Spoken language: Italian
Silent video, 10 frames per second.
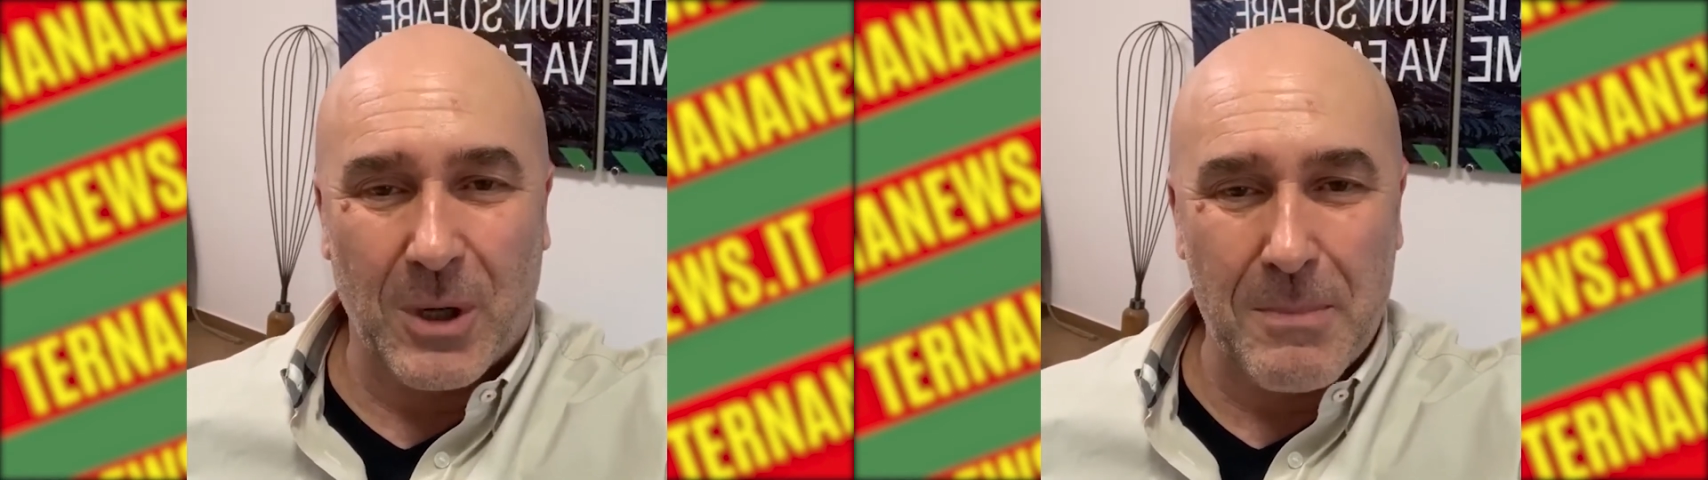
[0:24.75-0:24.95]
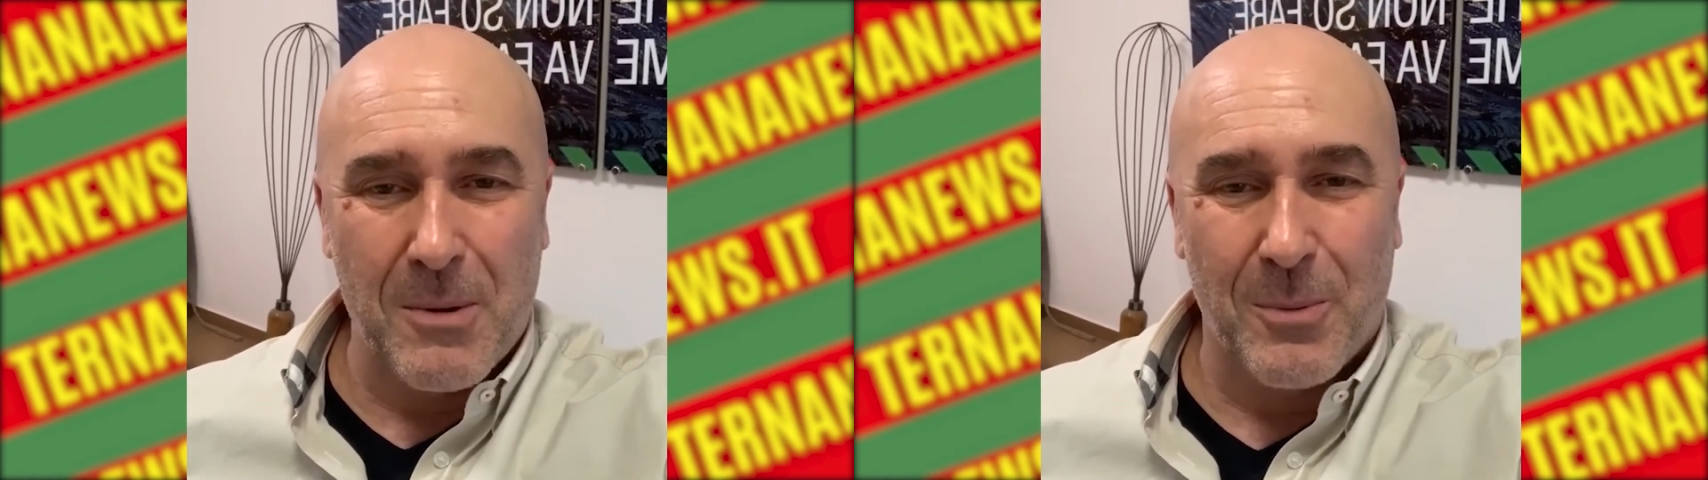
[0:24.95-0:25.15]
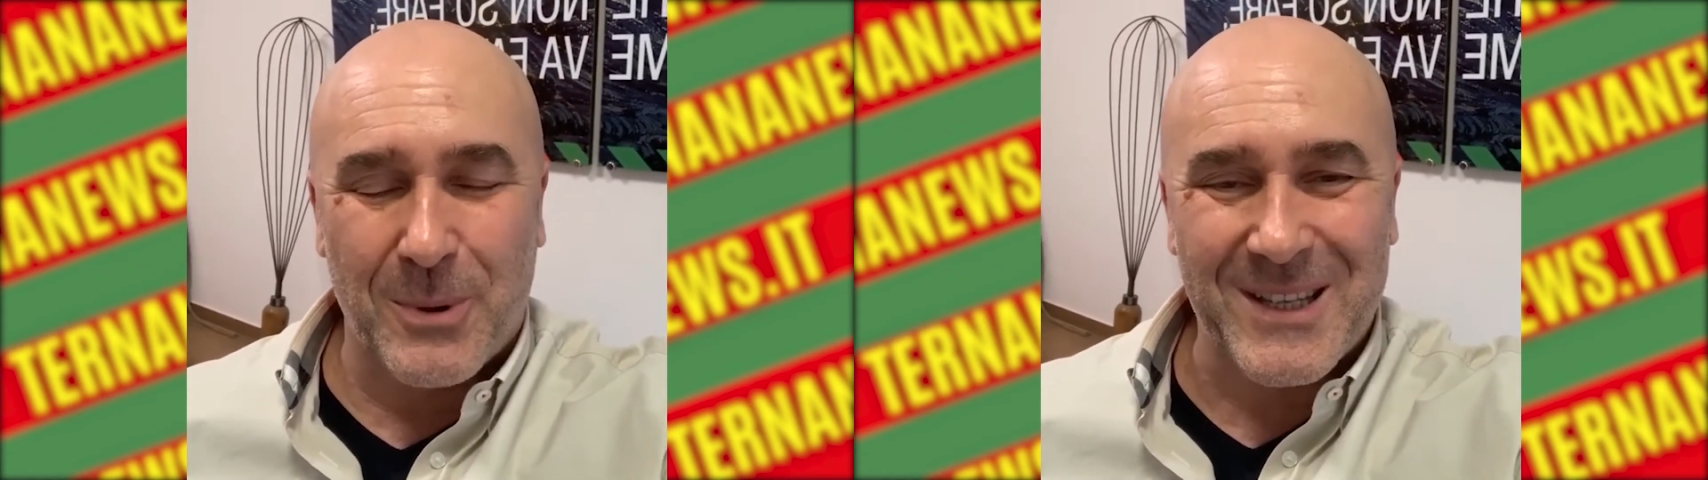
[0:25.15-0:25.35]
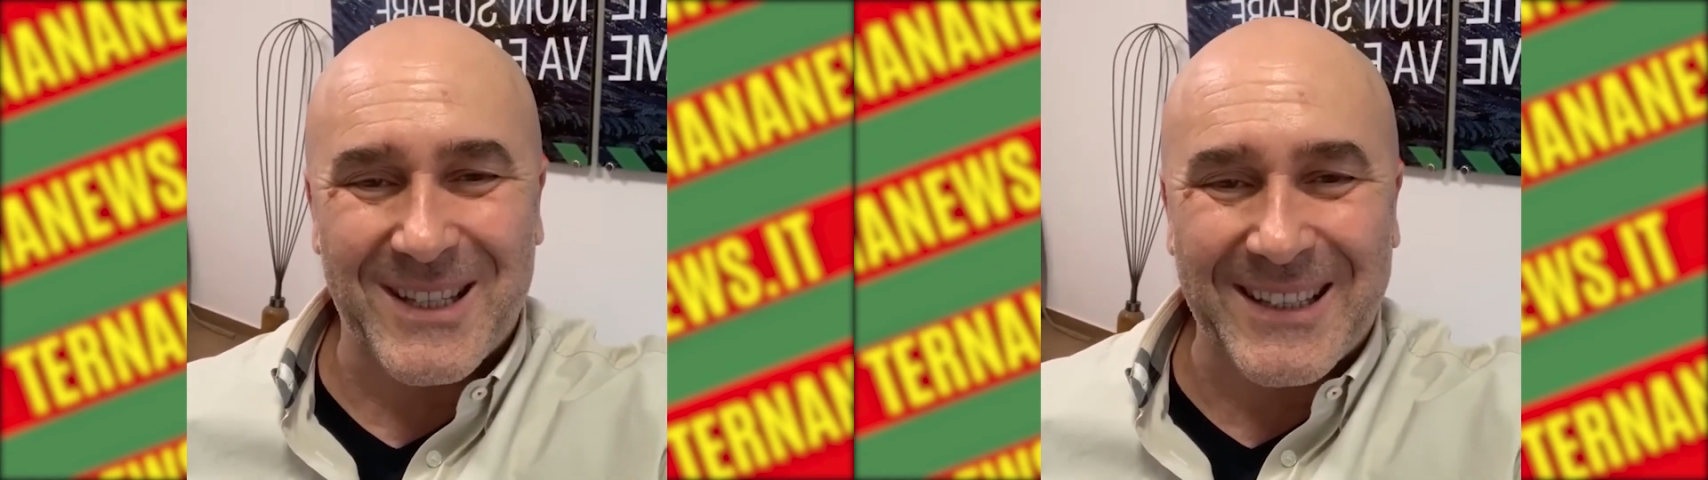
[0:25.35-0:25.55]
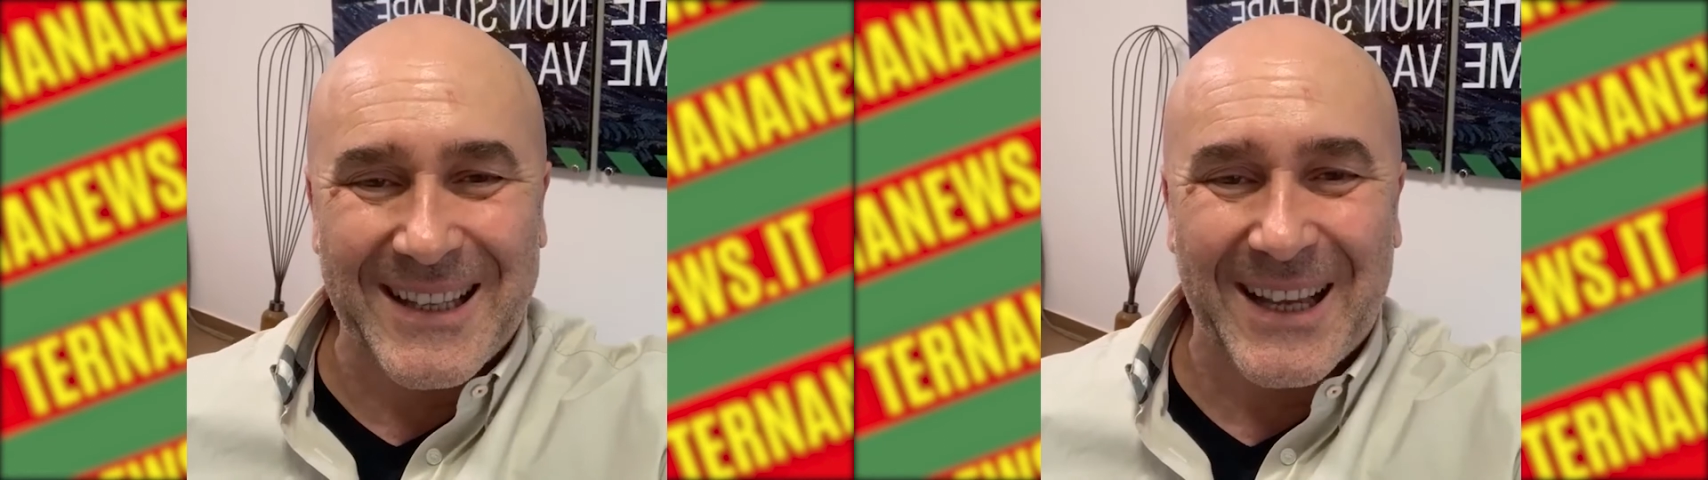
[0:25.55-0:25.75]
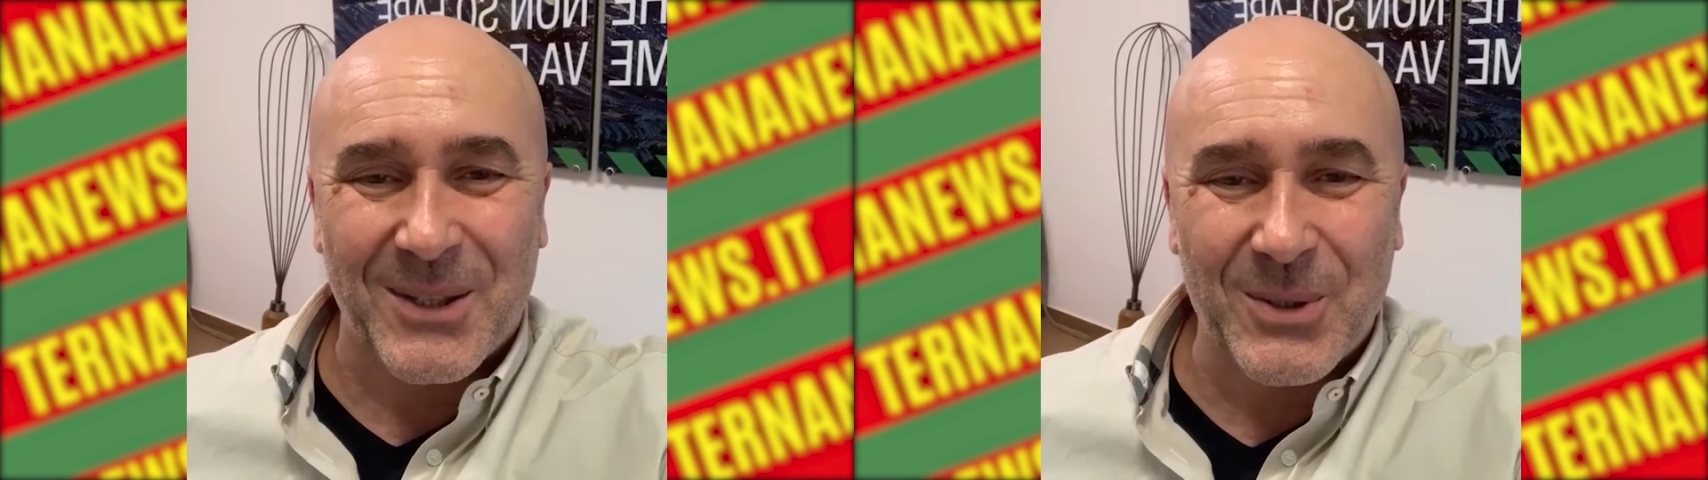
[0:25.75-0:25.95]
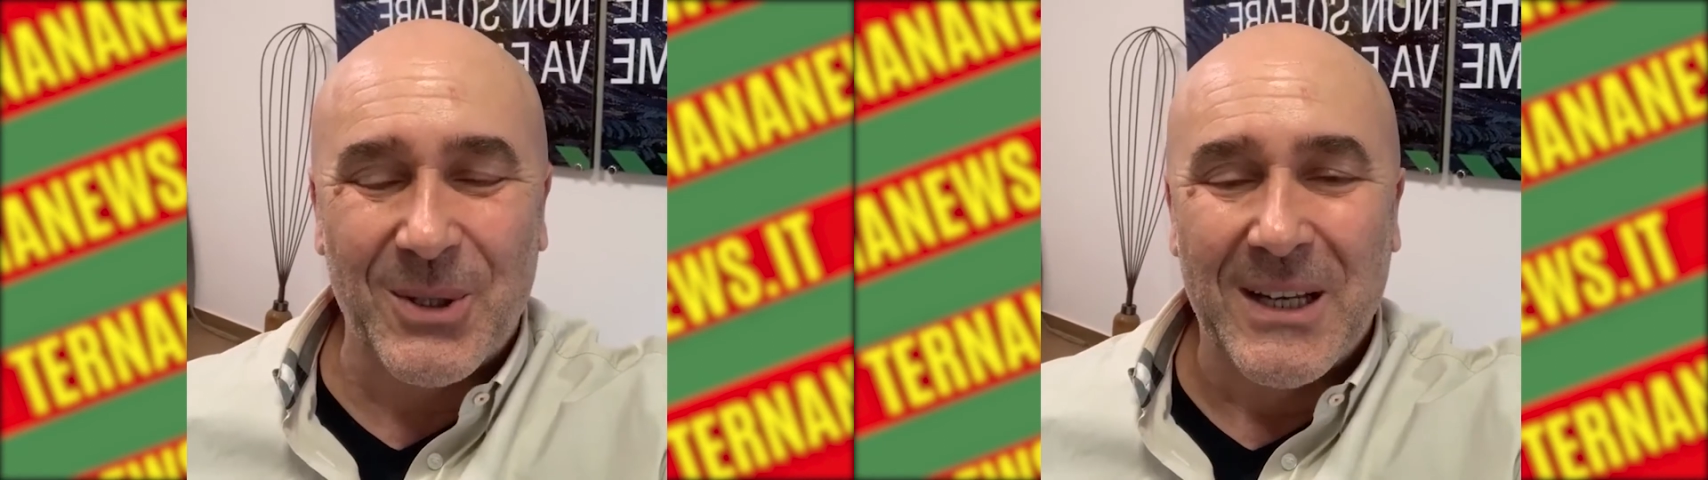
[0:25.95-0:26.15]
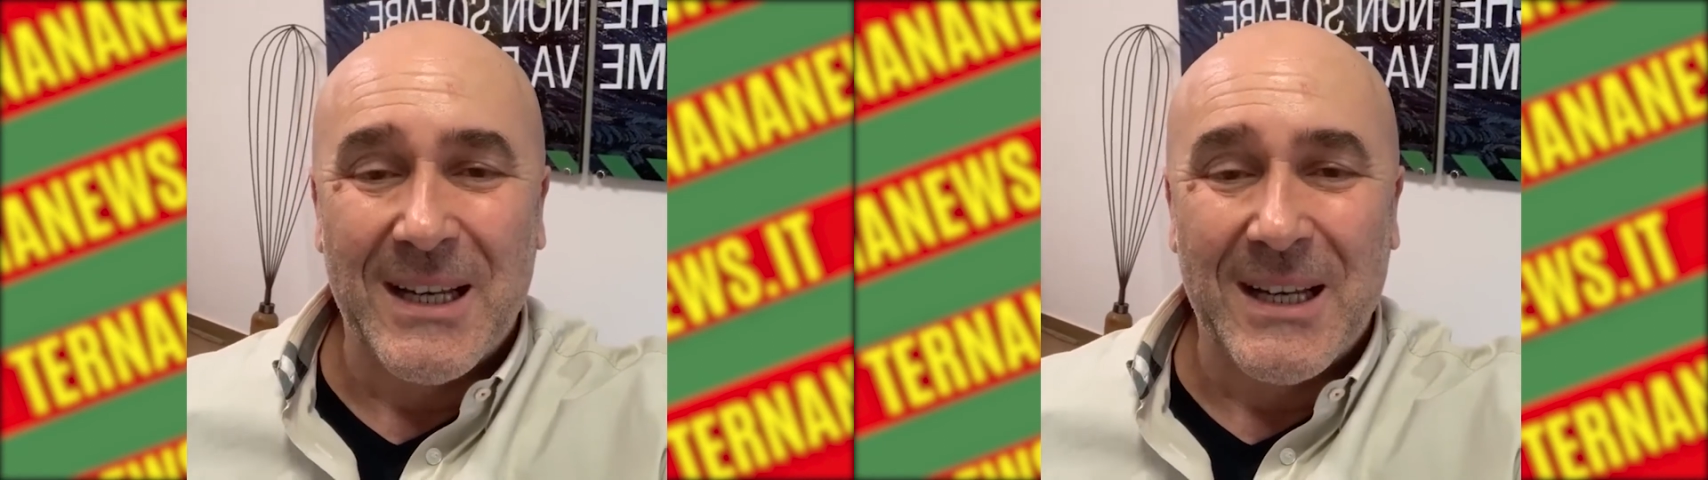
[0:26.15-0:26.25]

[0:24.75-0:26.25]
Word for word: l'abbiamo presentato,